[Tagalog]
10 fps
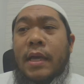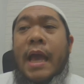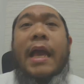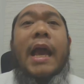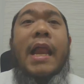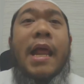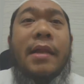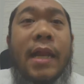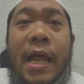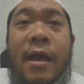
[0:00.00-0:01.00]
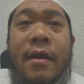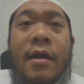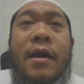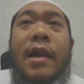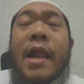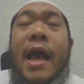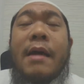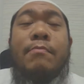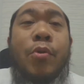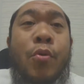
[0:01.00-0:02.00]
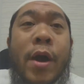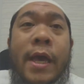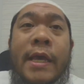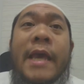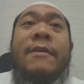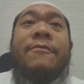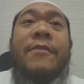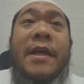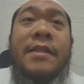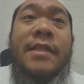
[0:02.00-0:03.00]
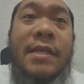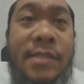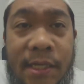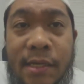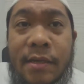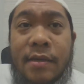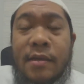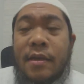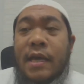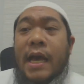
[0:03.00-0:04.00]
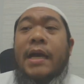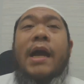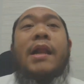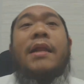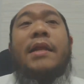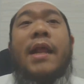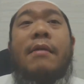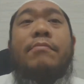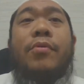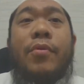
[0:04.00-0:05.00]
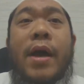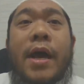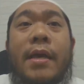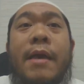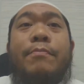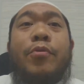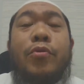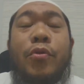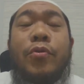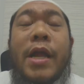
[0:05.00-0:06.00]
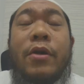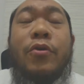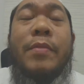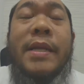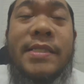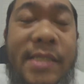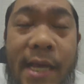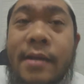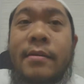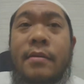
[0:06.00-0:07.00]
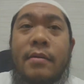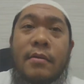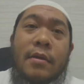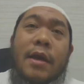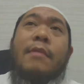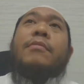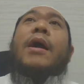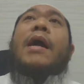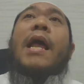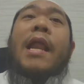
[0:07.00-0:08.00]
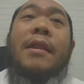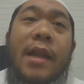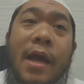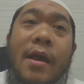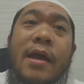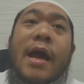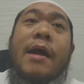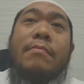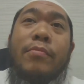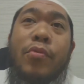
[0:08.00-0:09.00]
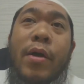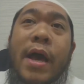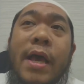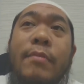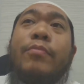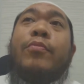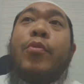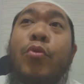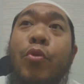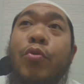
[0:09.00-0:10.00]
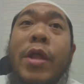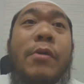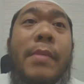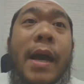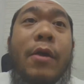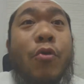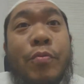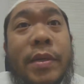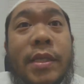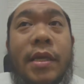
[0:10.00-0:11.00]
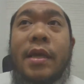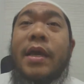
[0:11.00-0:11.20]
Akala nila ang buhay ay fantasy. Akala nila ang buhay ay puno ng romansa. Ang kakala nila, ang buhay puno ng mga komedi.